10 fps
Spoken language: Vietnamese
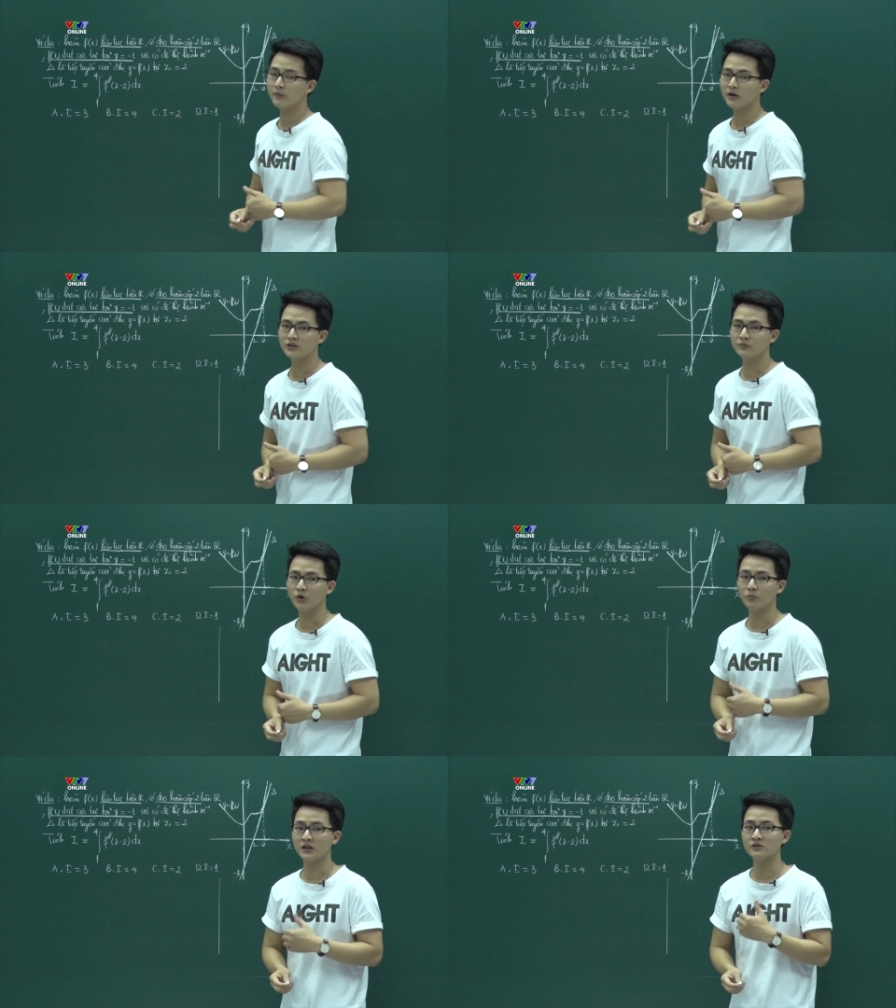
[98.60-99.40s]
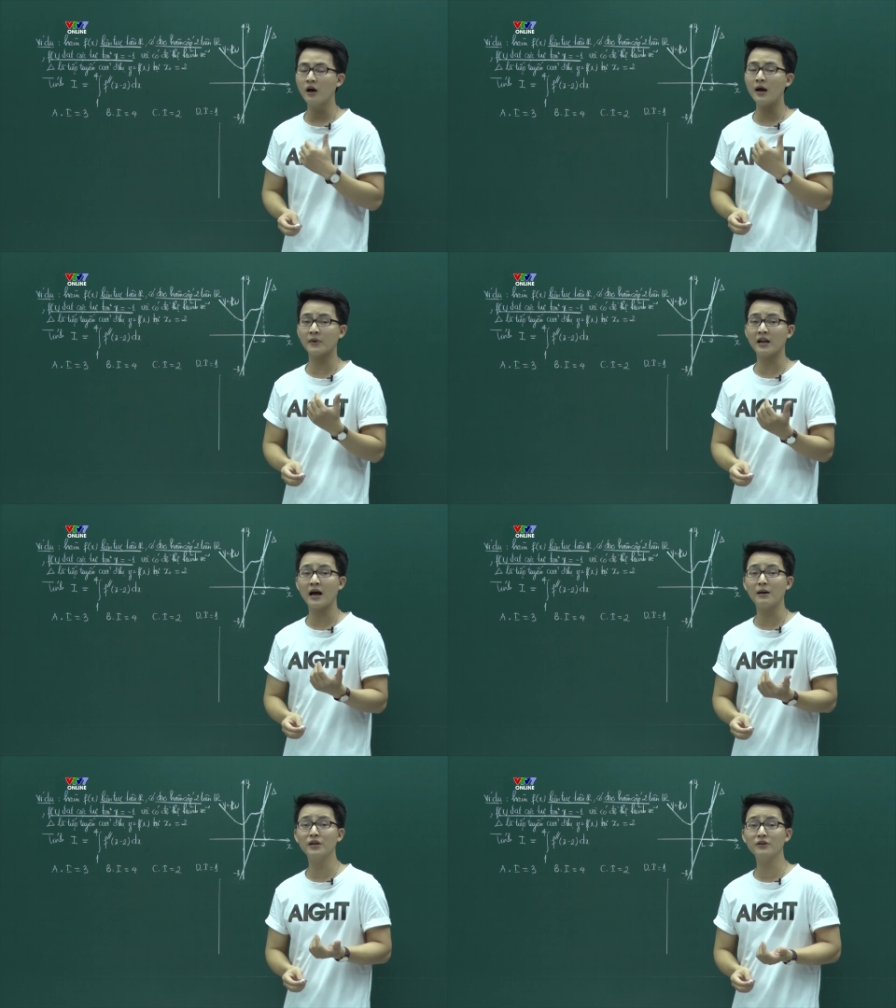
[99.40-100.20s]
x bằng trừ 1 mà do hàm này là
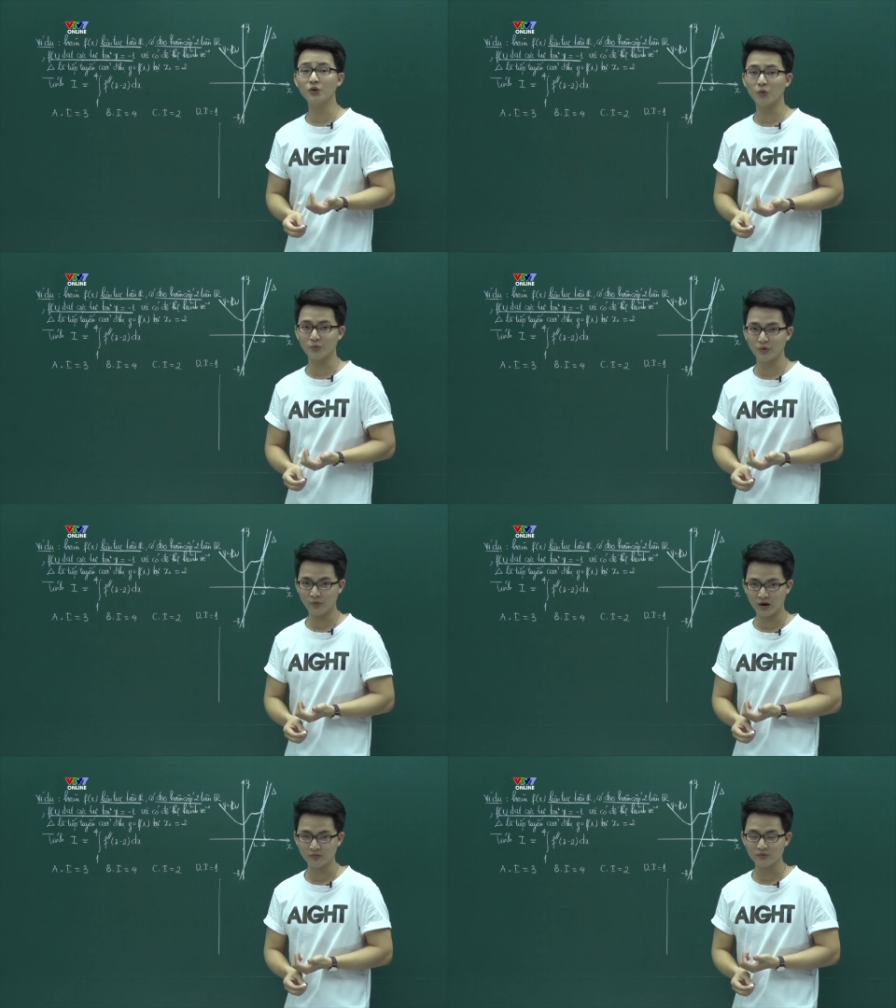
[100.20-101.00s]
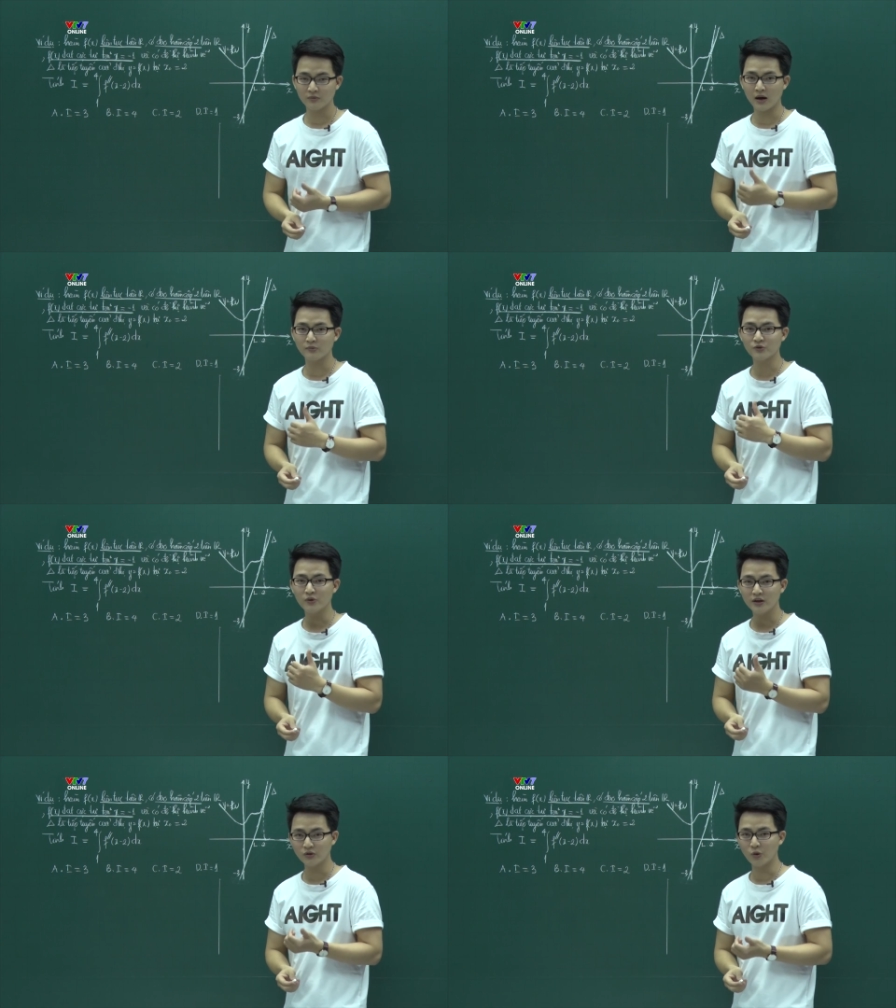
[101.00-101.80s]
hàm liên tục đúng không? Hàm số
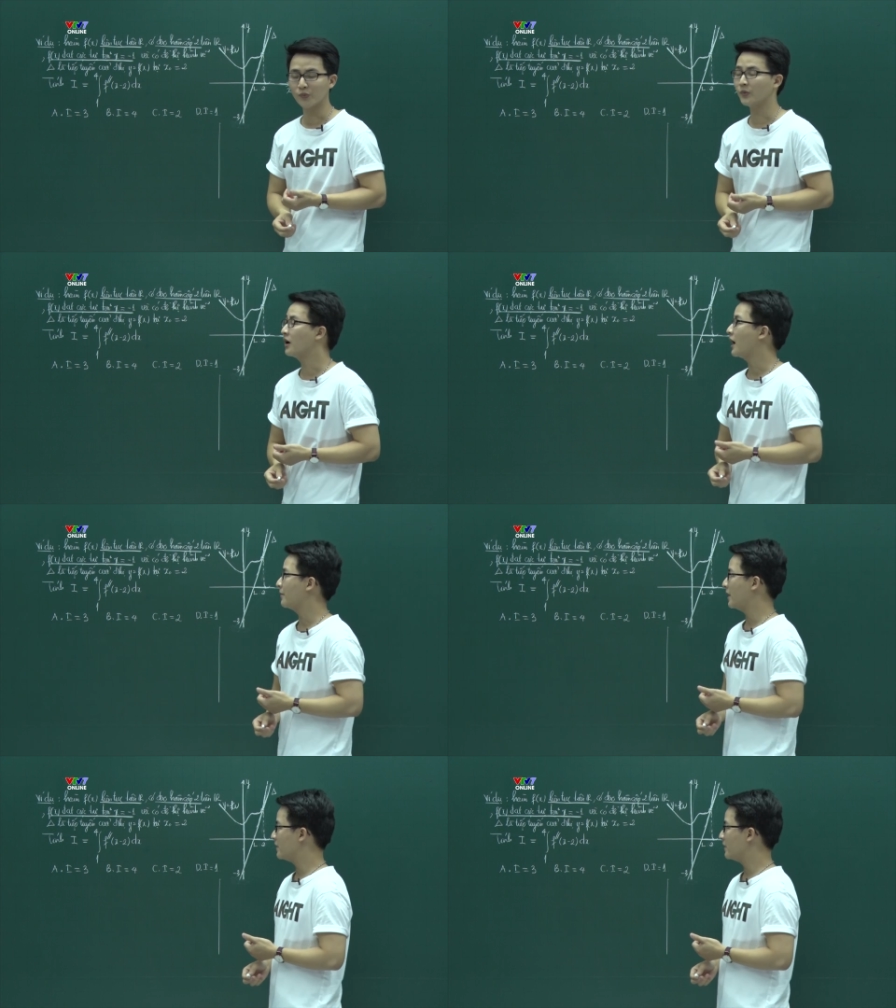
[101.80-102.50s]
liên tục, hàm